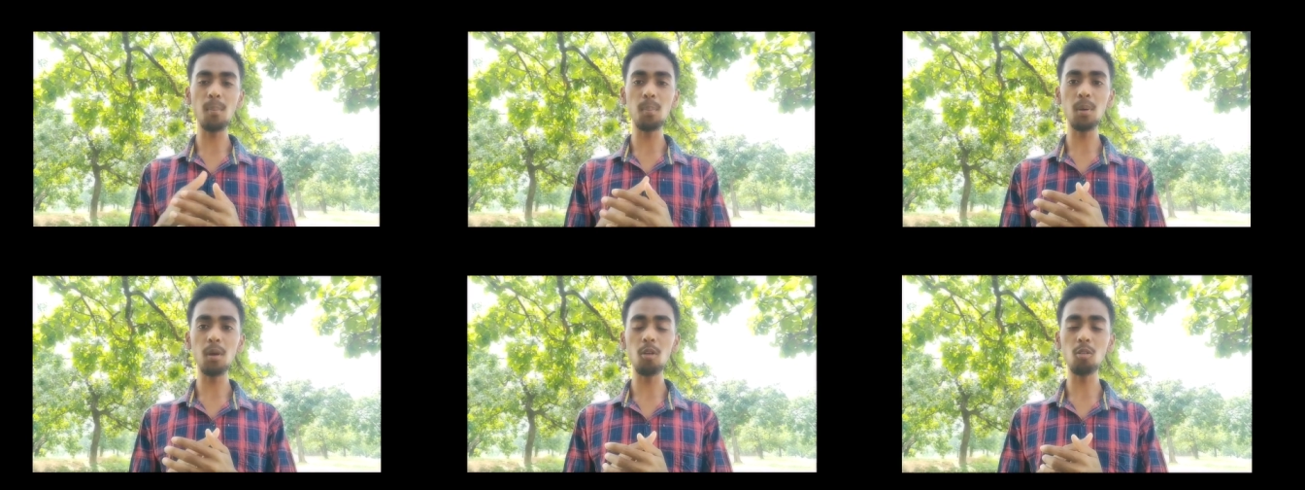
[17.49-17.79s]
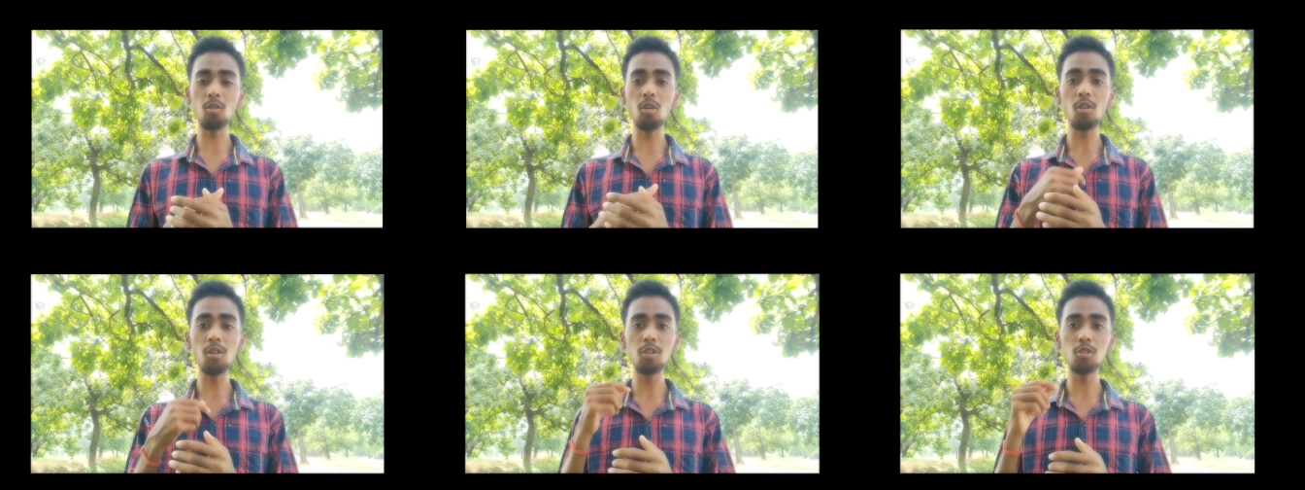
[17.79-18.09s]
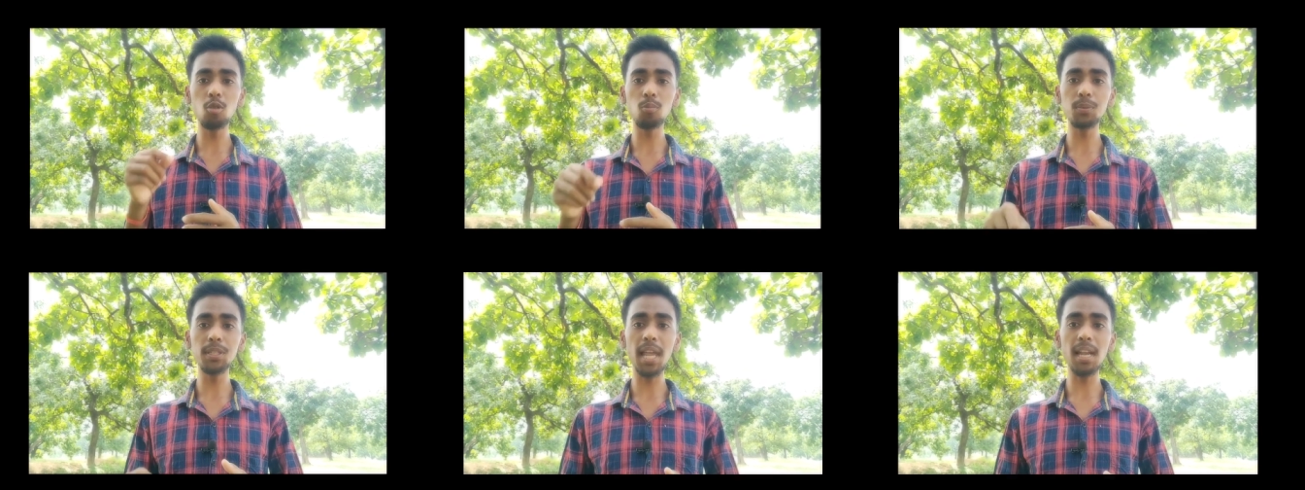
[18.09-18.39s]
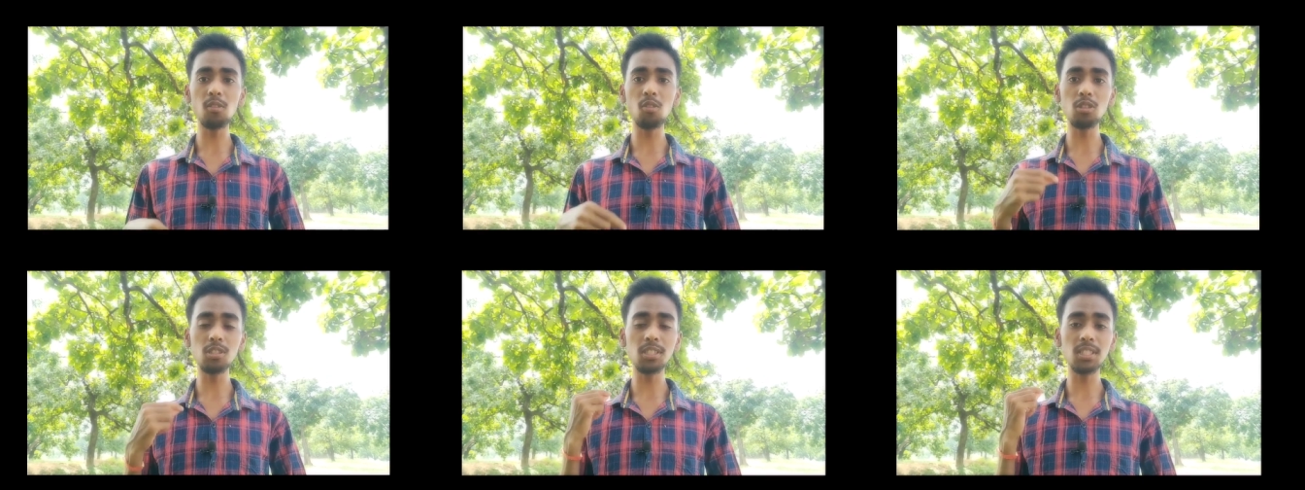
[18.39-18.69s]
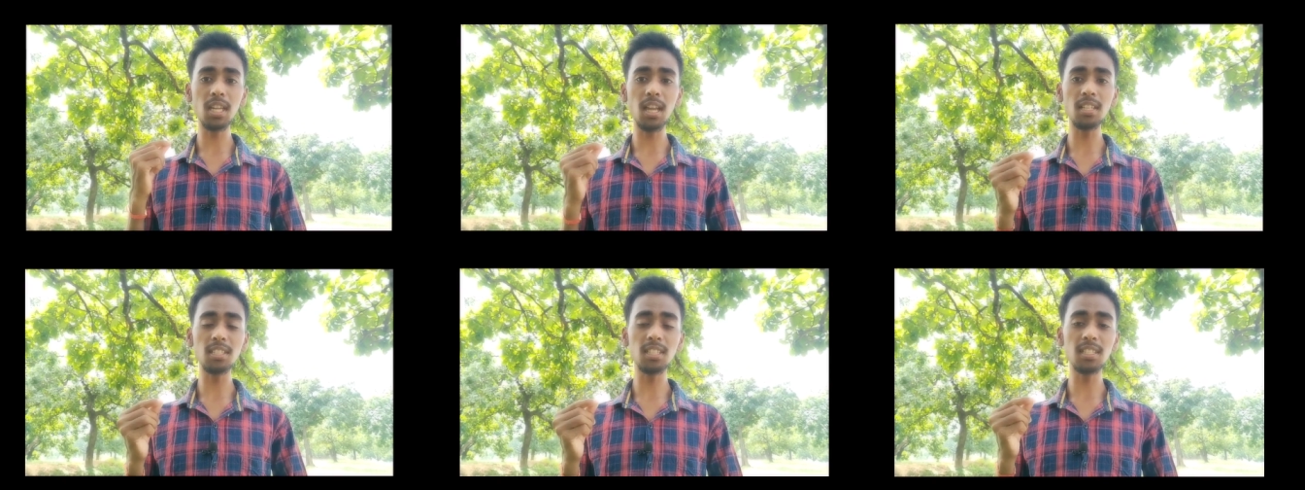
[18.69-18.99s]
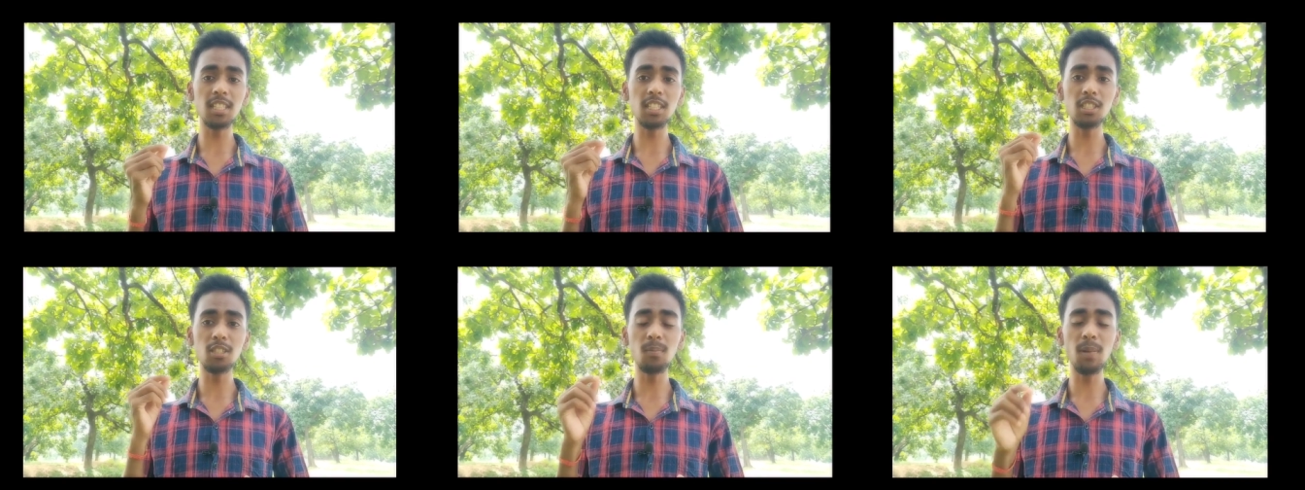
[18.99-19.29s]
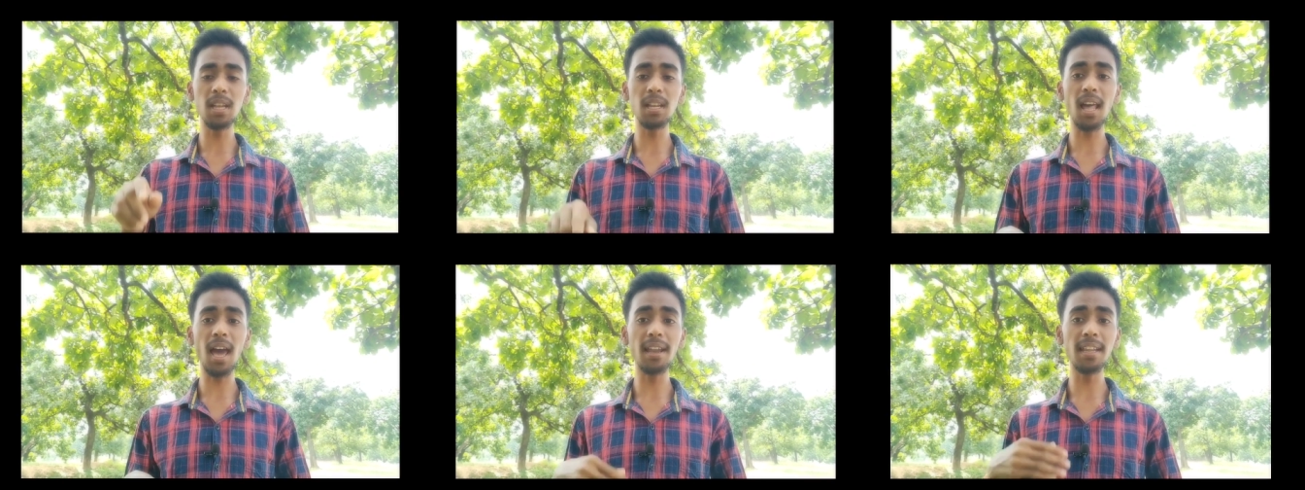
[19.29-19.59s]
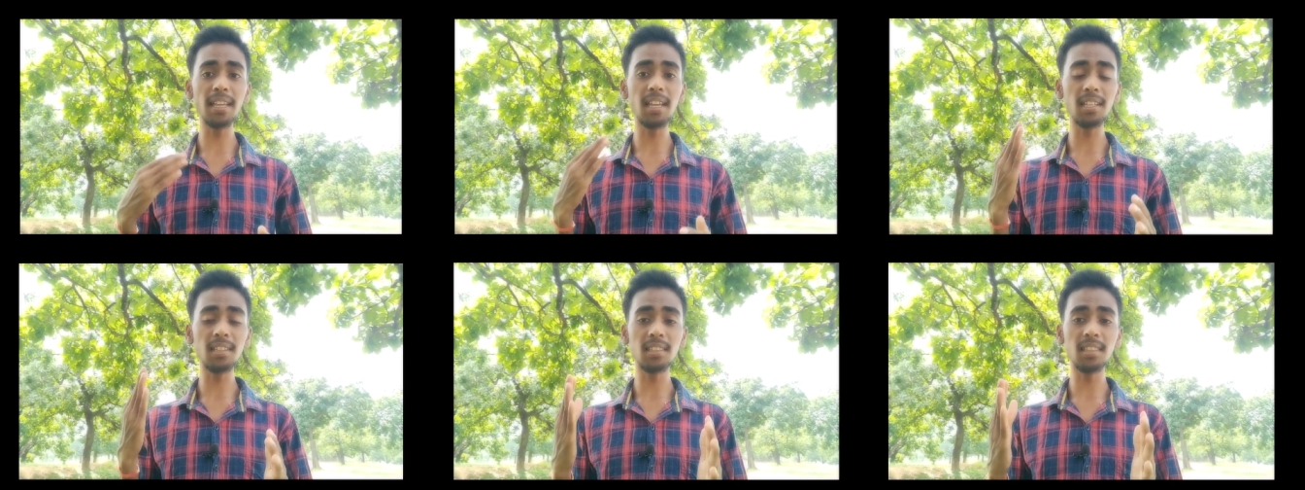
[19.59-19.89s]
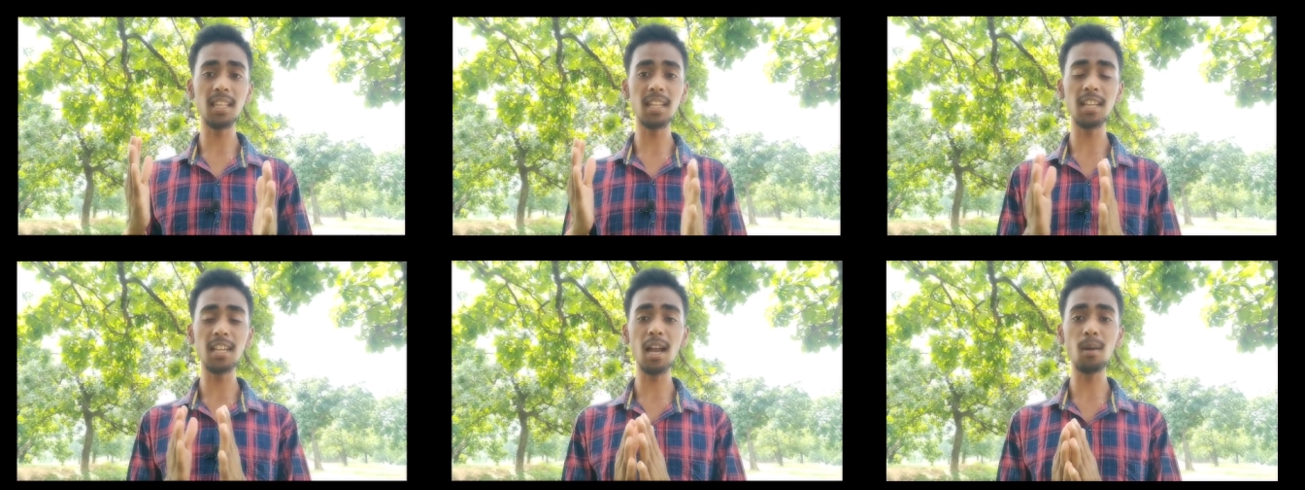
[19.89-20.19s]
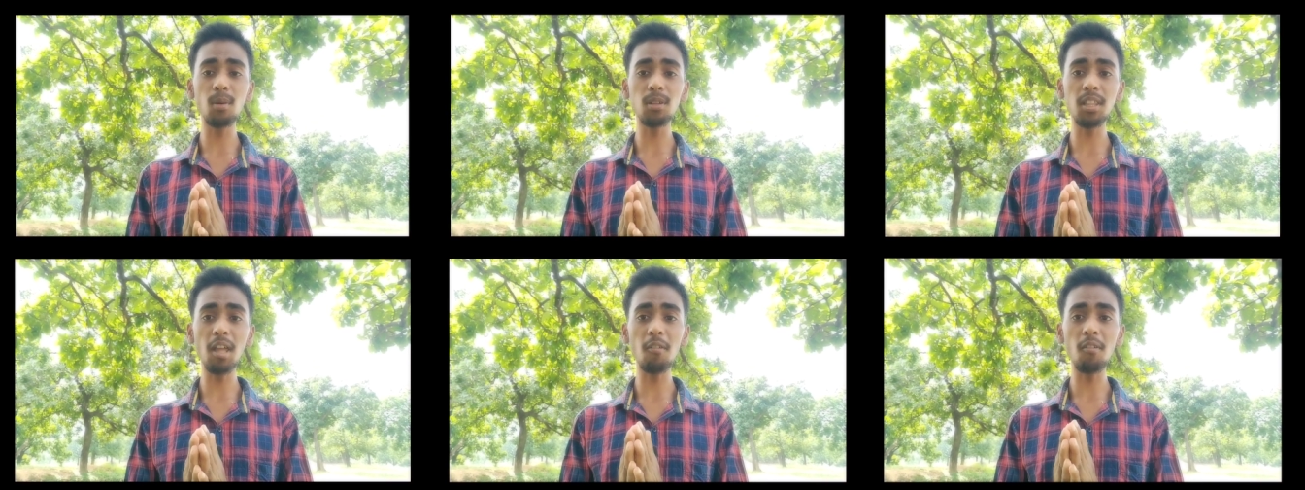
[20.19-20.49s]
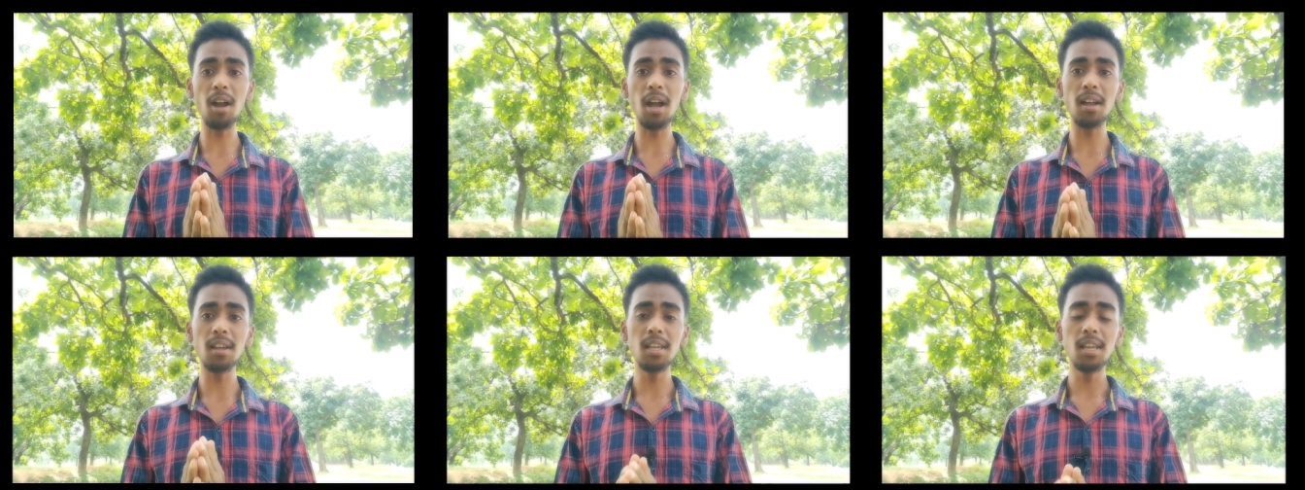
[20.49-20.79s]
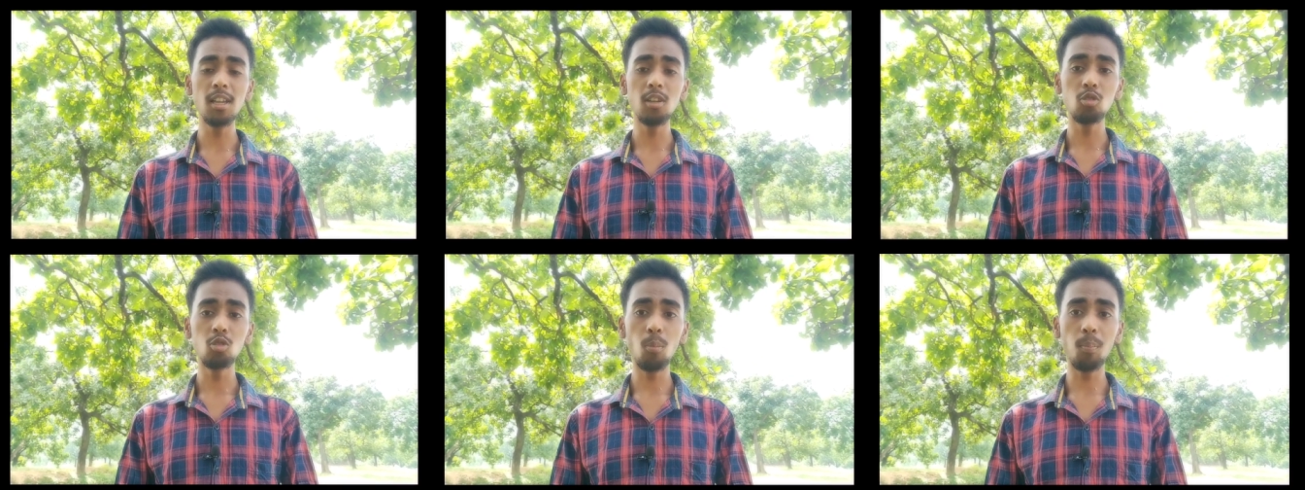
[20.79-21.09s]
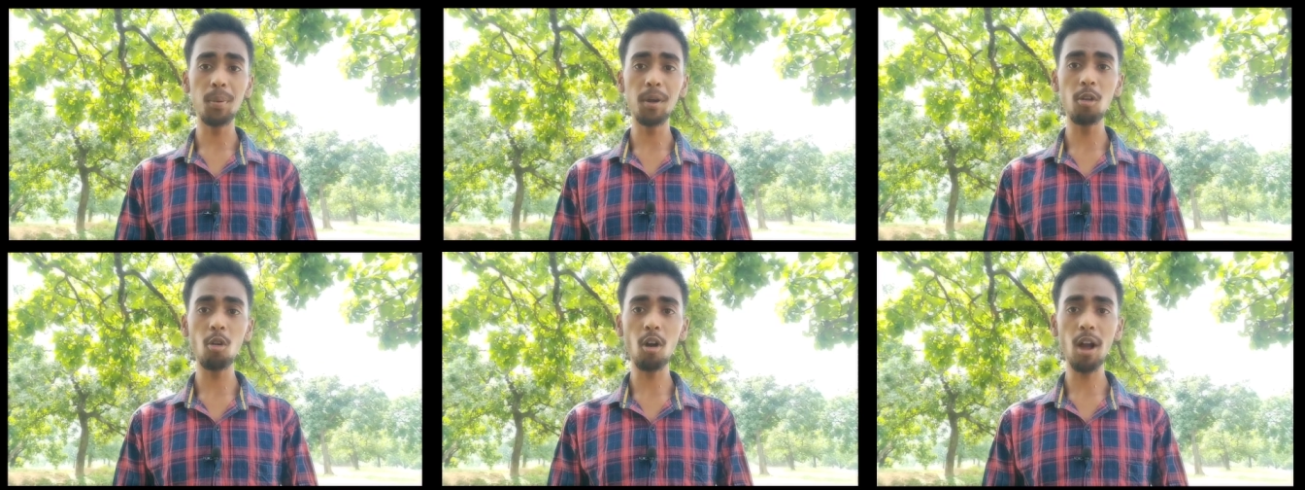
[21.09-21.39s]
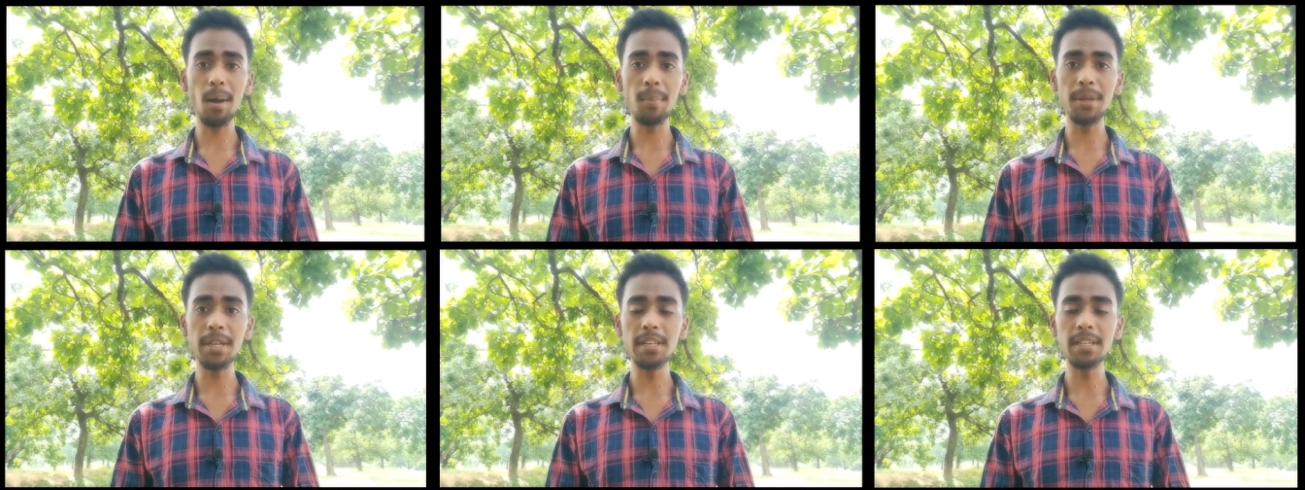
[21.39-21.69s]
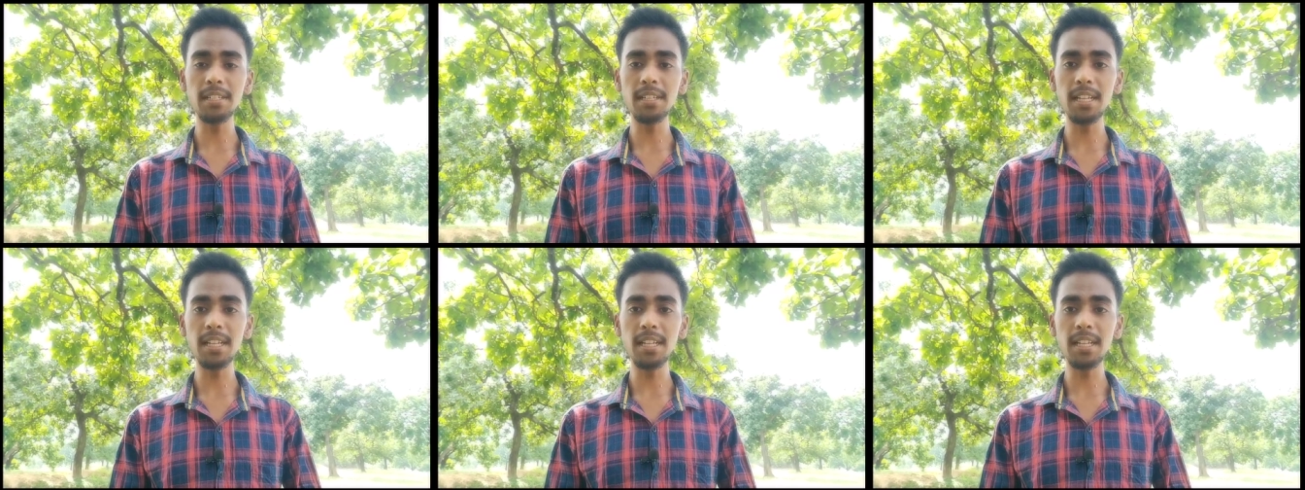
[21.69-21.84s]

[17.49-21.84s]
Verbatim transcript: आप लोग को यूट्यूब चैनल को सर्च लिस्ट में लाने का तरीका बताऊँगा तो वीडियो काफ़ी